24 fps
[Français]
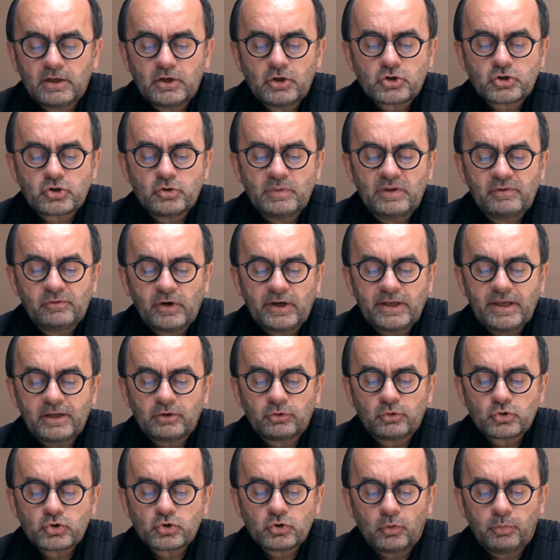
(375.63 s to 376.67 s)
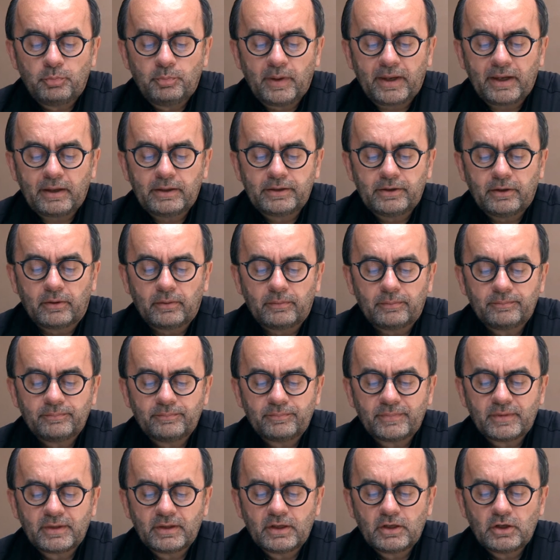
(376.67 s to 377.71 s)
Je m'y voyais toujours perdant.
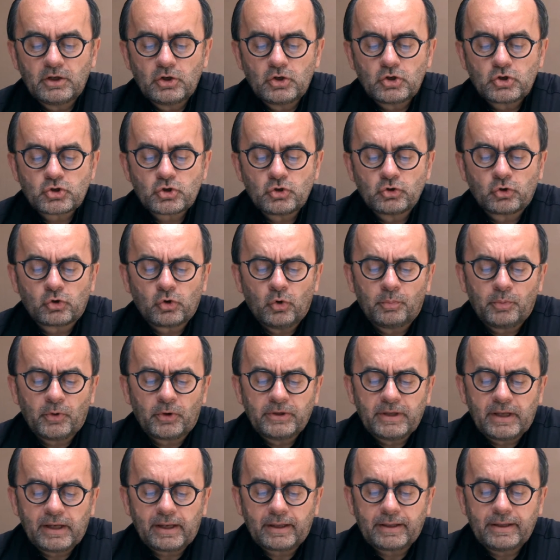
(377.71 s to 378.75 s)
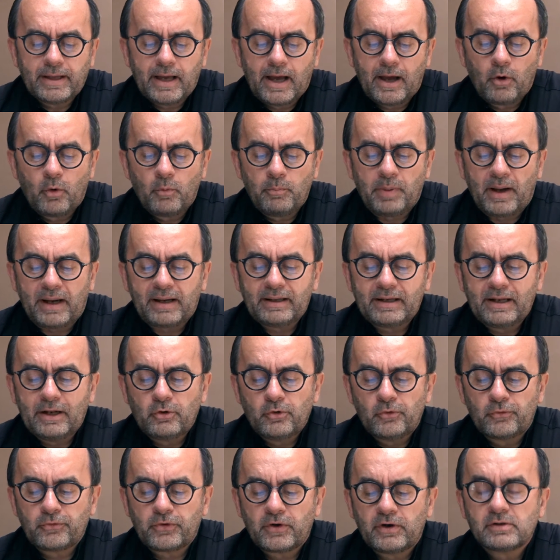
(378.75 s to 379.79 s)
Je ne comprenais rien. On parlait
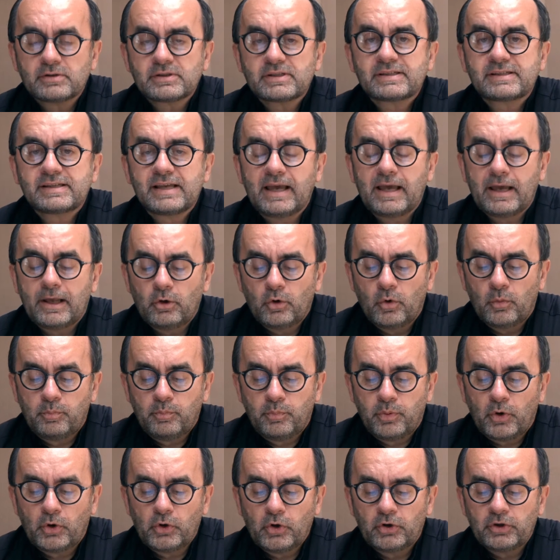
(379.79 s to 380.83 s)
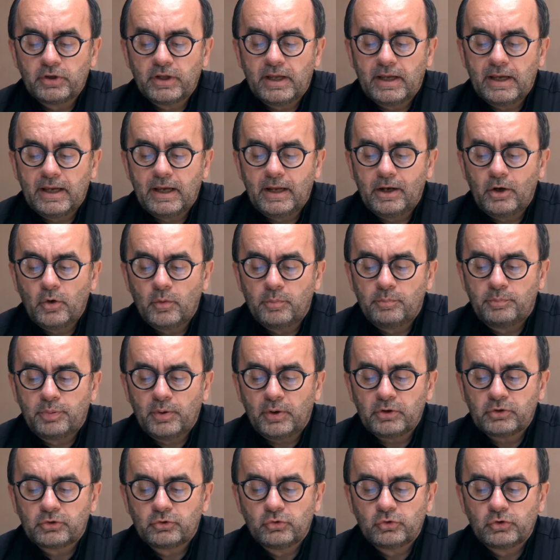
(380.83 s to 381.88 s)
le français, le polonais, le
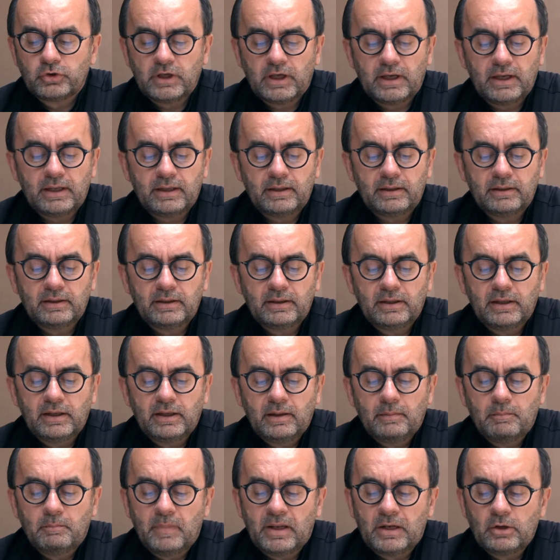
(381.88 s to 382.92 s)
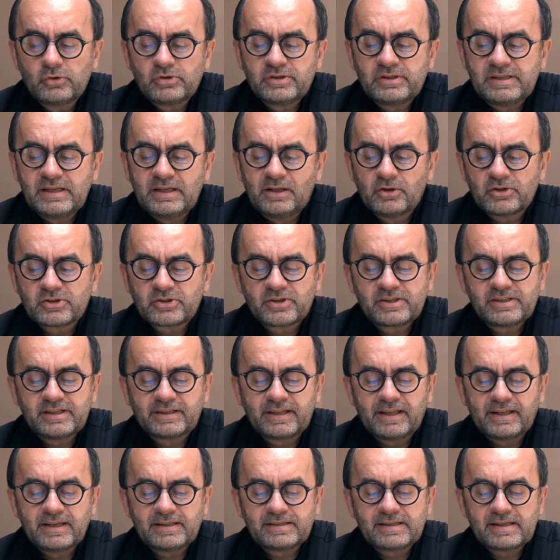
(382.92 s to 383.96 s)
portugais, mais aussi, lorsque
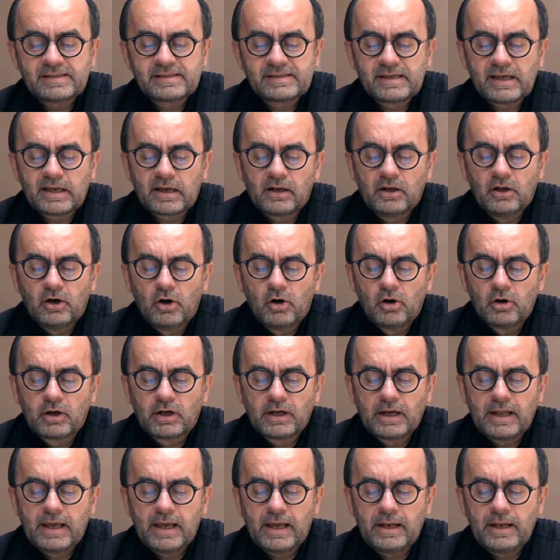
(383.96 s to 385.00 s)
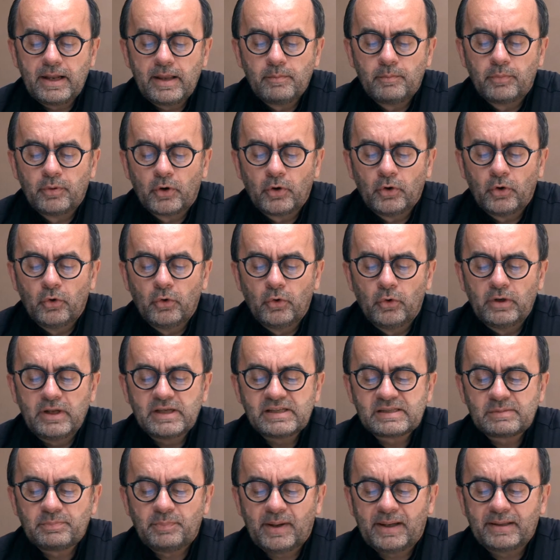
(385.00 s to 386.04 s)
c'était nécessaire, l'anglais, l'hébreu,
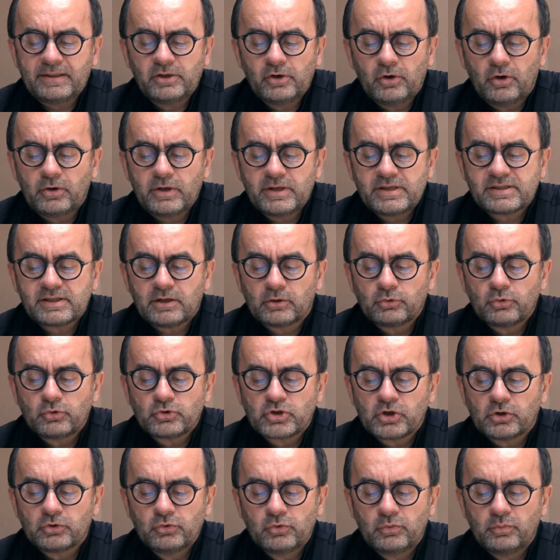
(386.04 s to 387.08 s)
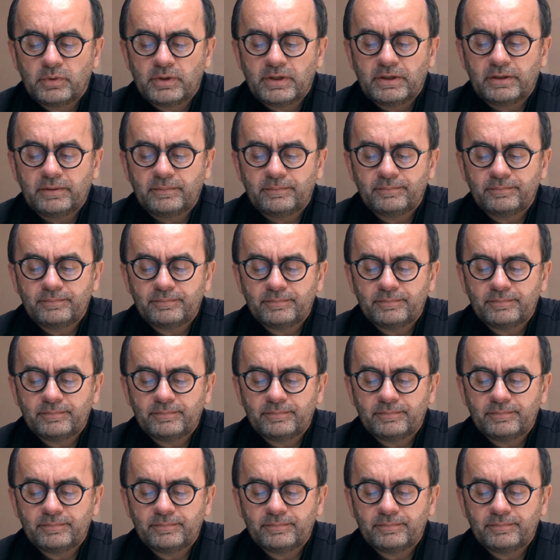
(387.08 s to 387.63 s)
l'espagnol, et sans doute j'en oublie.